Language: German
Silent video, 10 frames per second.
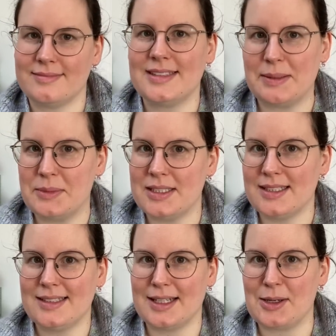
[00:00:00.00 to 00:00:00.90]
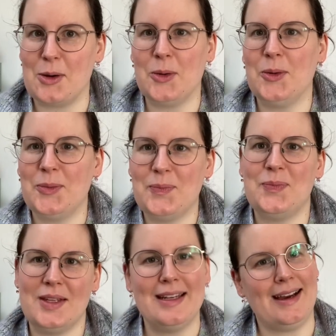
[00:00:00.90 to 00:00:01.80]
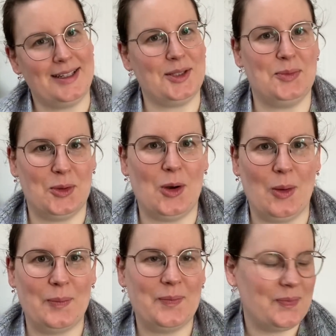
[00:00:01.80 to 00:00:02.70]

damit ich dann auch die Nachricht bekomme.